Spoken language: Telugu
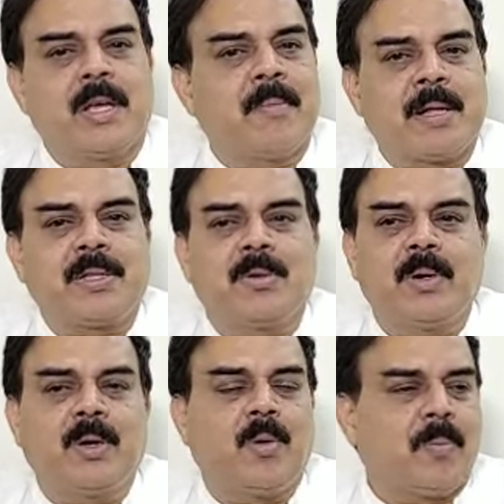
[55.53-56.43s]
ఏమాత్రం
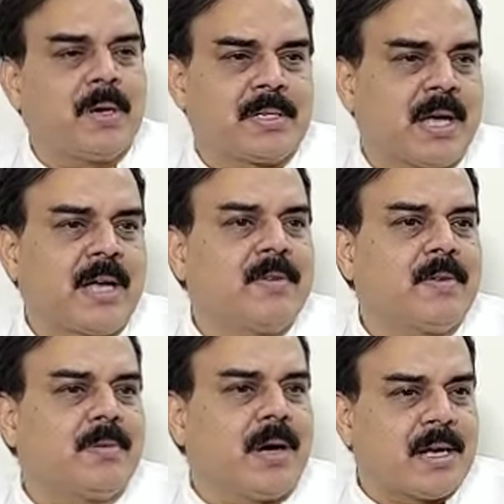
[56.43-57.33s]
కూడా గొప్పగా సహాయం
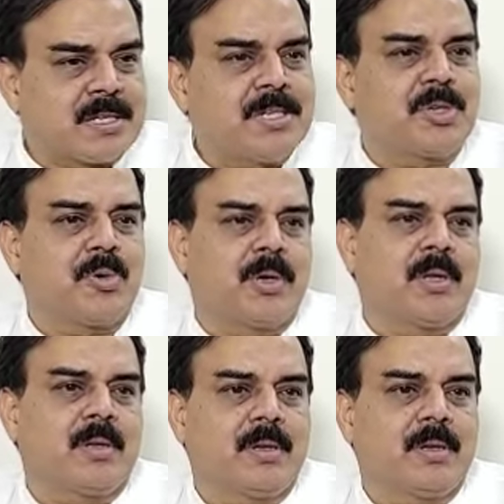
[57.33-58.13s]
ఆశించకుండా